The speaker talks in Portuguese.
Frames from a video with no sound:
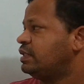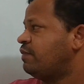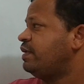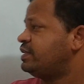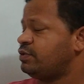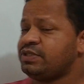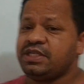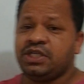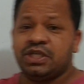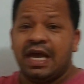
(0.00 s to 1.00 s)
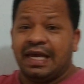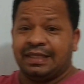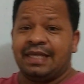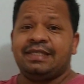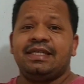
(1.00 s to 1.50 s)
Deveria ser o seguinte,
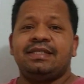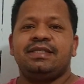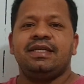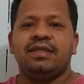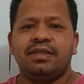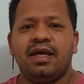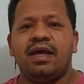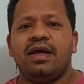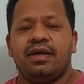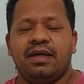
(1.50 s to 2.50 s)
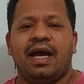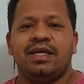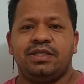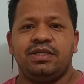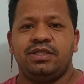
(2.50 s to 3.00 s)
das 60
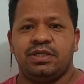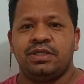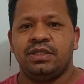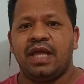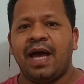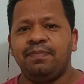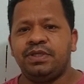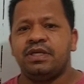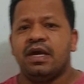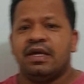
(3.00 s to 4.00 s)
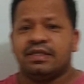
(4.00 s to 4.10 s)
caixas de lápis,